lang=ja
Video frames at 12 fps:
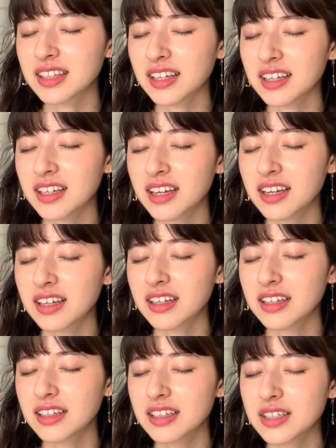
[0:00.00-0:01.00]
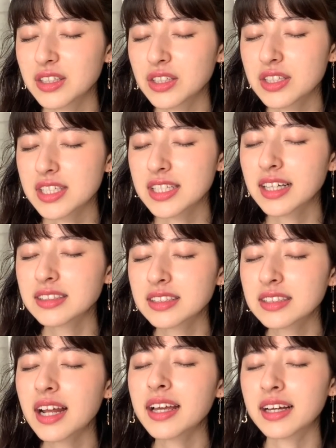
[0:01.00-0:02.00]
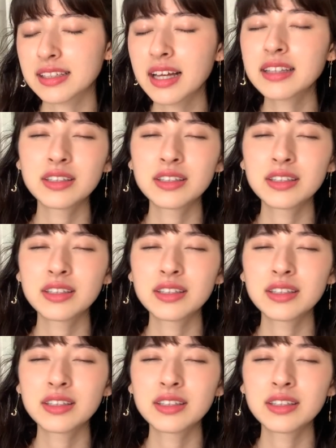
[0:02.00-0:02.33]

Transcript: たっけ4月くらいかな